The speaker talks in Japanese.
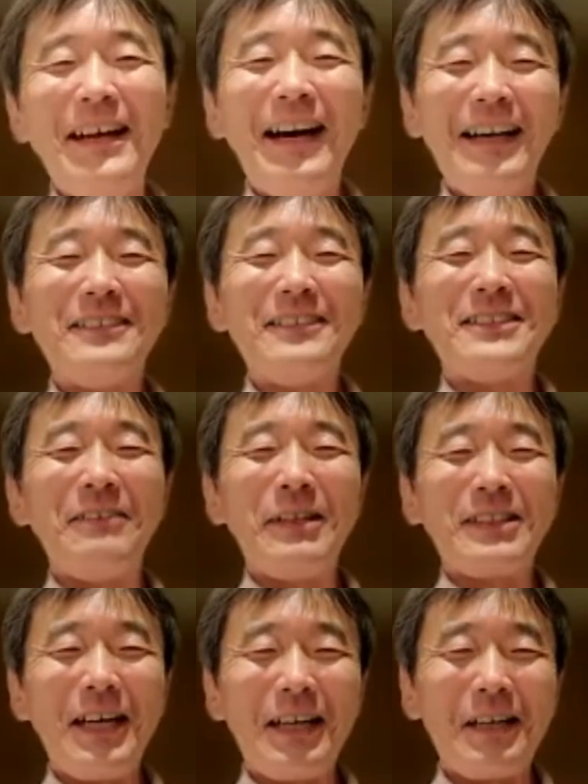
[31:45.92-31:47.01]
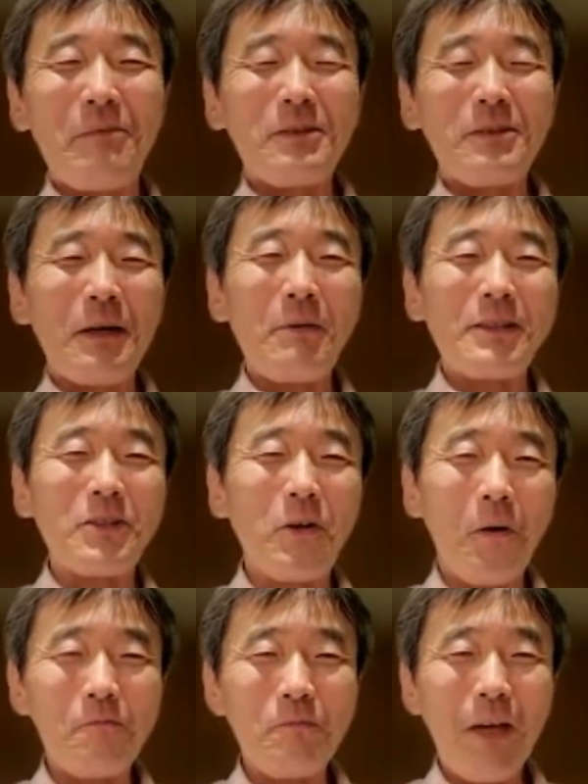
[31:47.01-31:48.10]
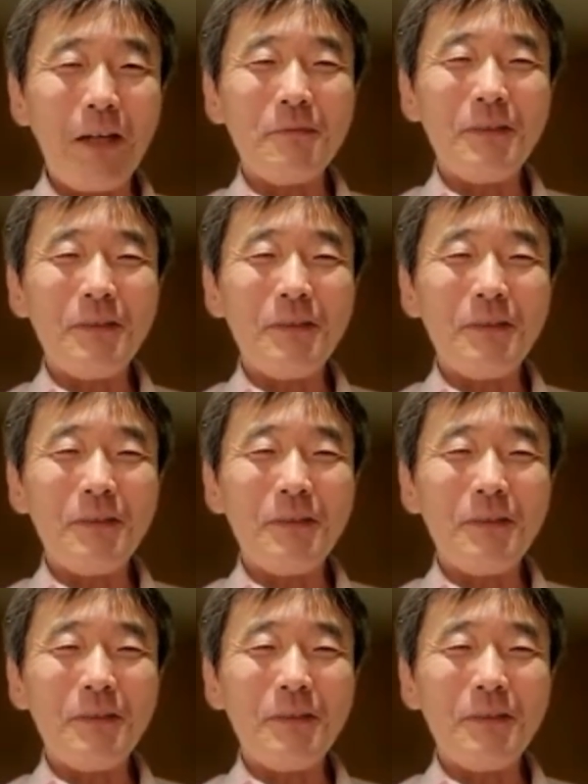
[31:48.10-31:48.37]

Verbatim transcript: はい、じゃあまた頑張ってみましょう。はい、はい、あ